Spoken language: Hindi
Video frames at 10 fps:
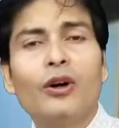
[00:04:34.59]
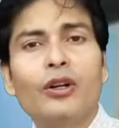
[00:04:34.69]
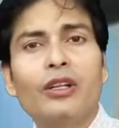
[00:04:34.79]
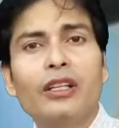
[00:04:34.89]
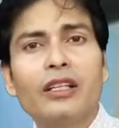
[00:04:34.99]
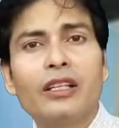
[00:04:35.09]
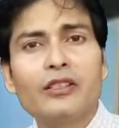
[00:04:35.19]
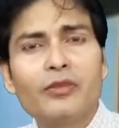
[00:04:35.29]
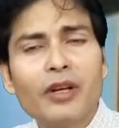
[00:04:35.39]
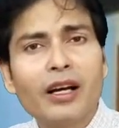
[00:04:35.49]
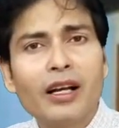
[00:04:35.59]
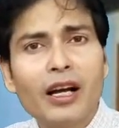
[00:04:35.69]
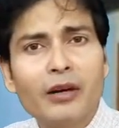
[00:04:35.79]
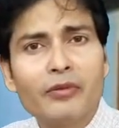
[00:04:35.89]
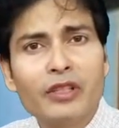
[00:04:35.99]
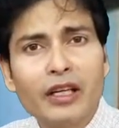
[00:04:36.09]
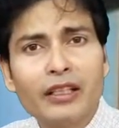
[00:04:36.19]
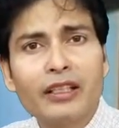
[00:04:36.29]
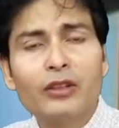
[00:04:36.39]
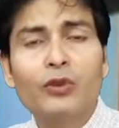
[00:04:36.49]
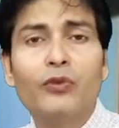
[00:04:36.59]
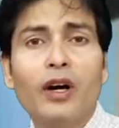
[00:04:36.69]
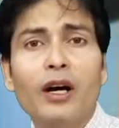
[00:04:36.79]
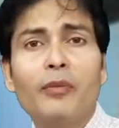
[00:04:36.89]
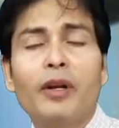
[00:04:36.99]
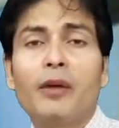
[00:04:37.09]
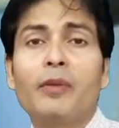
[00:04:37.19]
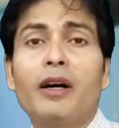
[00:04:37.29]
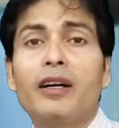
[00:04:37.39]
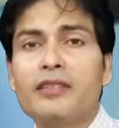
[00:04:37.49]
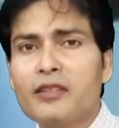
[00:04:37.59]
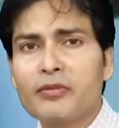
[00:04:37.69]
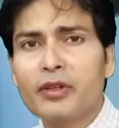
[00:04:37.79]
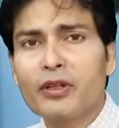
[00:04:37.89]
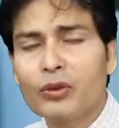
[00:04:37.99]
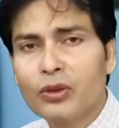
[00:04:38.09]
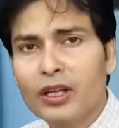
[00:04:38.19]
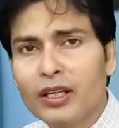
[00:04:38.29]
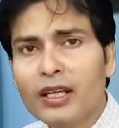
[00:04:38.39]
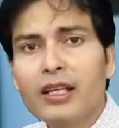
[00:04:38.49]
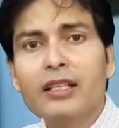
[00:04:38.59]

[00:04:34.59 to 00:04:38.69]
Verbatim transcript: और इसमें अगर आप जाएंगे तो वहाँ पर आपका असेसमेंट होगा